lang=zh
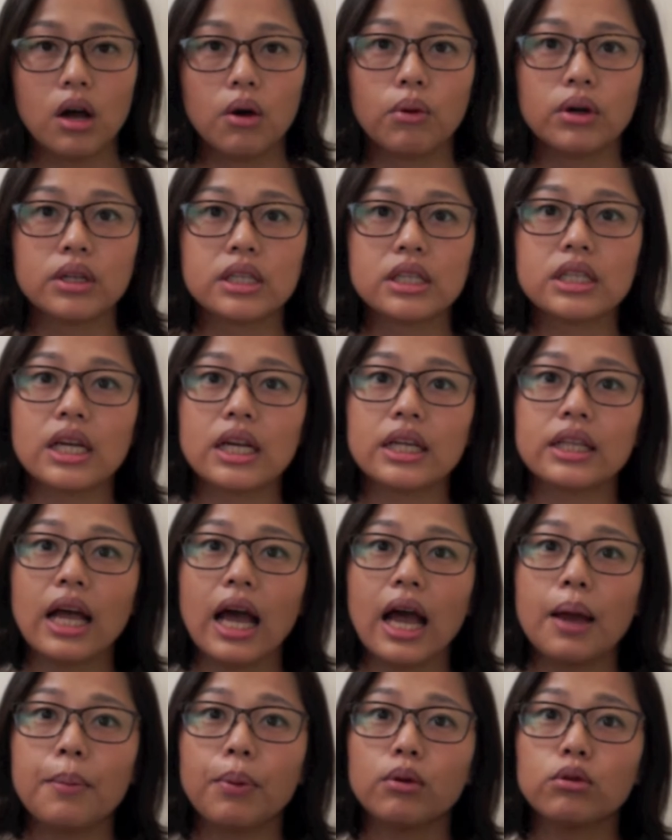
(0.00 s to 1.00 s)
我之前
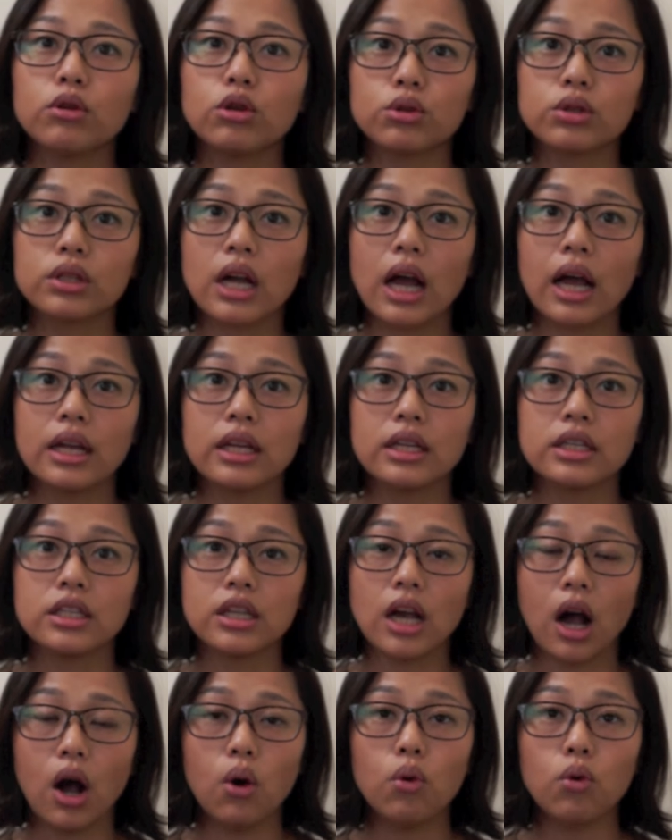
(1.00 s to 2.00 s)
带 Bonnie 去看
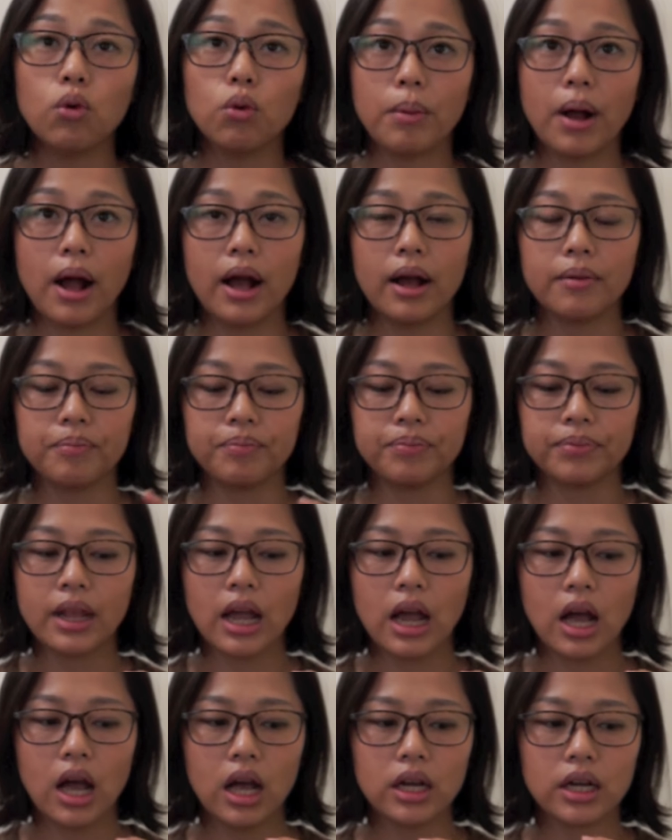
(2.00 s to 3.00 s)
巧虎嘛，
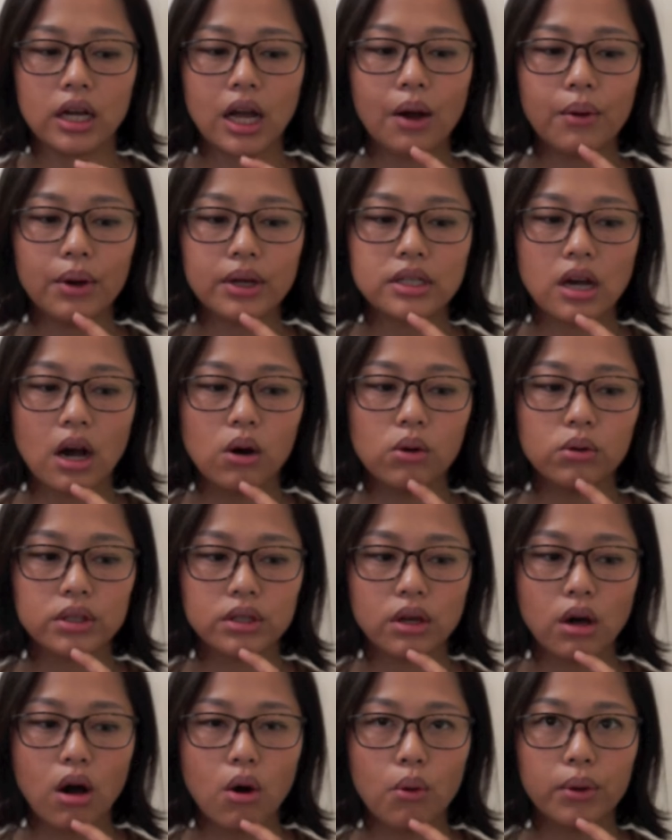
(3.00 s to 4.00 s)
那看完巧虎
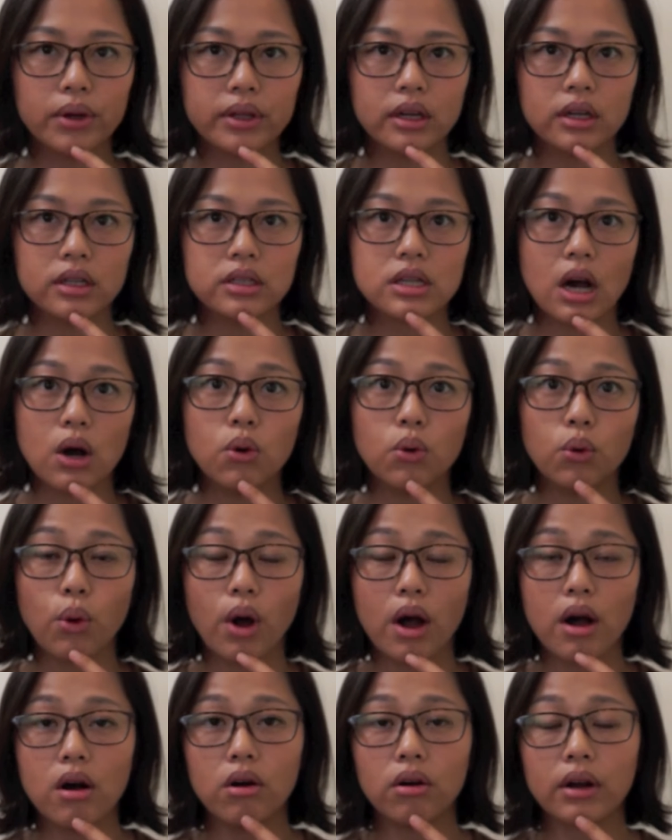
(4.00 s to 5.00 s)
之后，我的巧虎
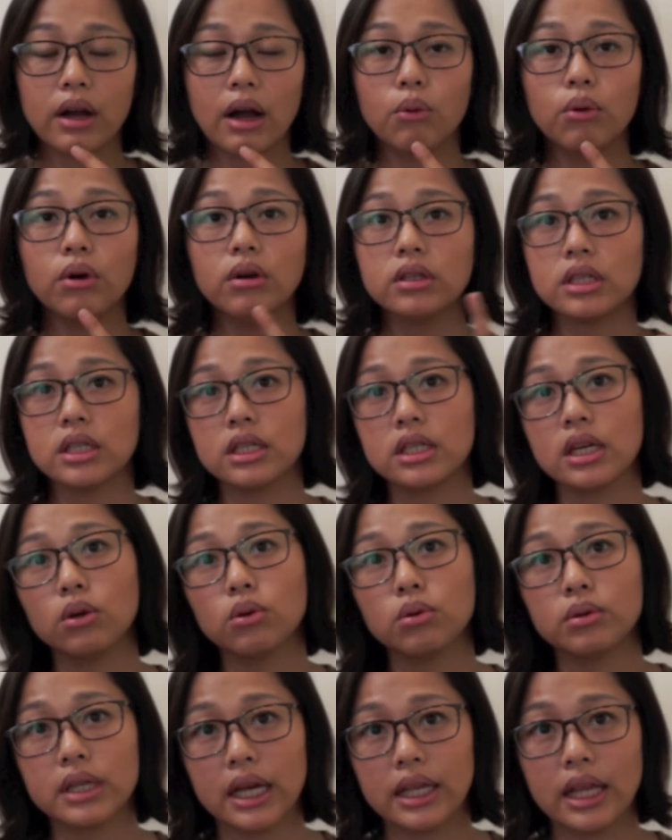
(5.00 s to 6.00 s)
观后感我有直接
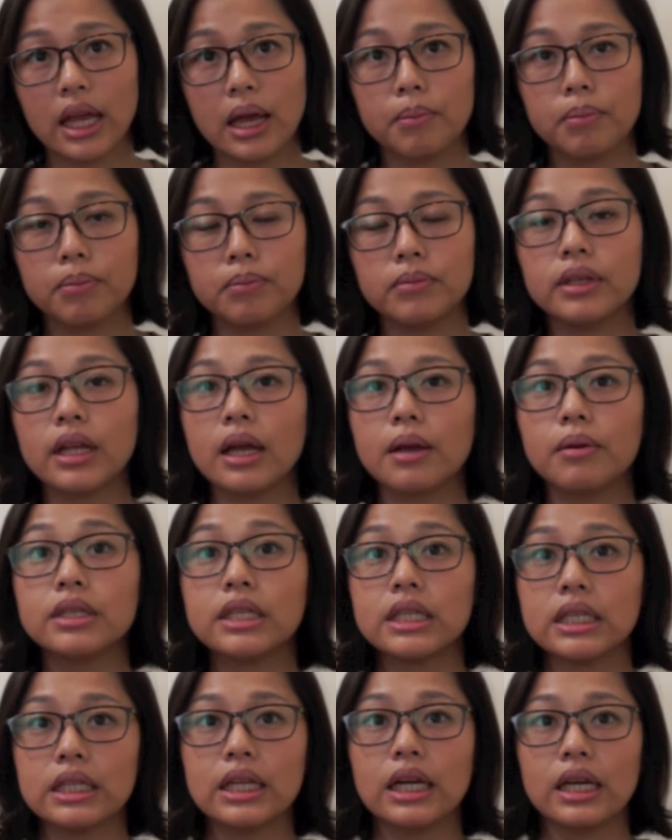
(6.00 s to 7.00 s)
录在那那一
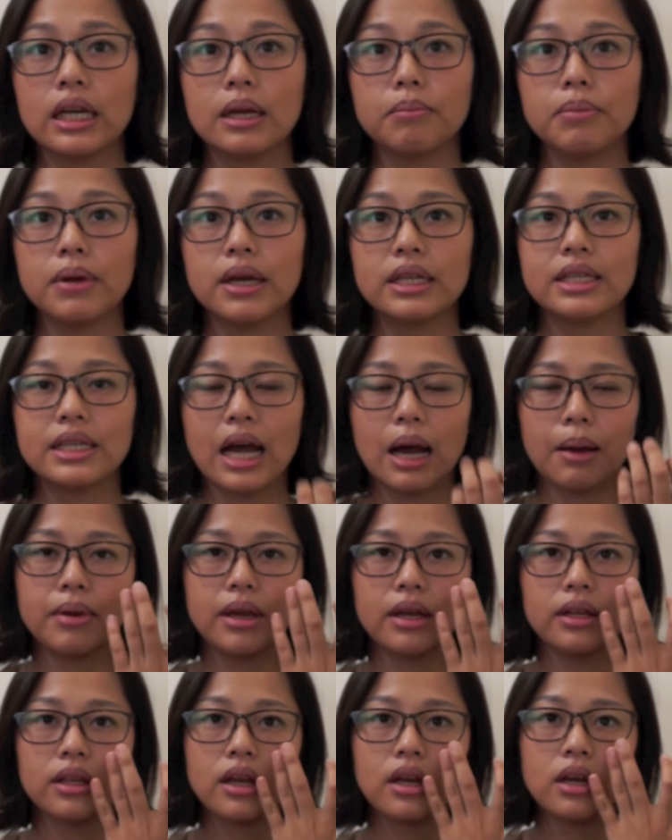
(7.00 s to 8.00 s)
集的影片下
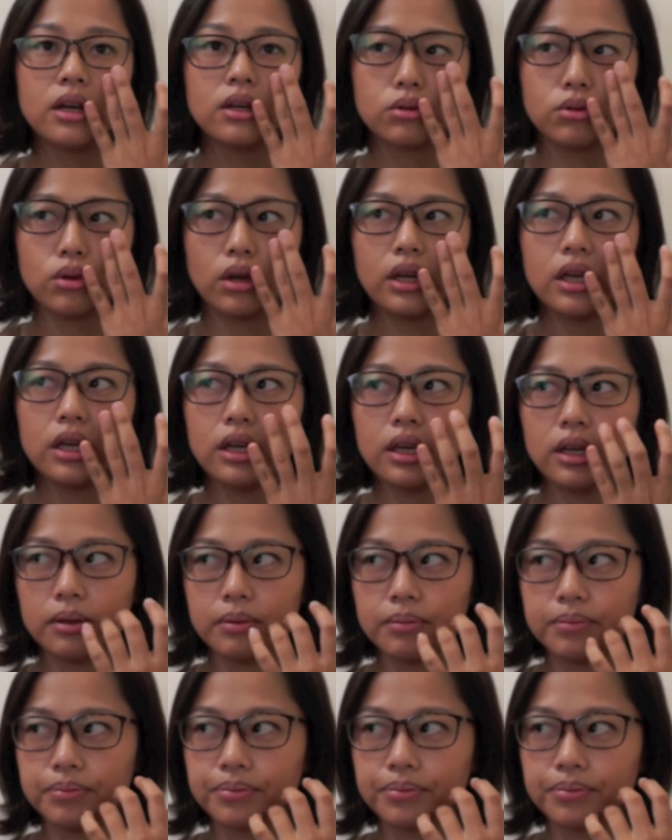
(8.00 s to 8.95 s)
面，所以